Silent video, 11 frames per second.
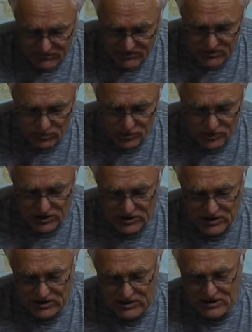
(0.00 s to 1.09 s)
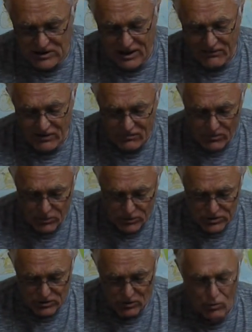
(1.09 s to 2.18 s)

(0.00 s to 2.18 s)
возможности ставить вопрос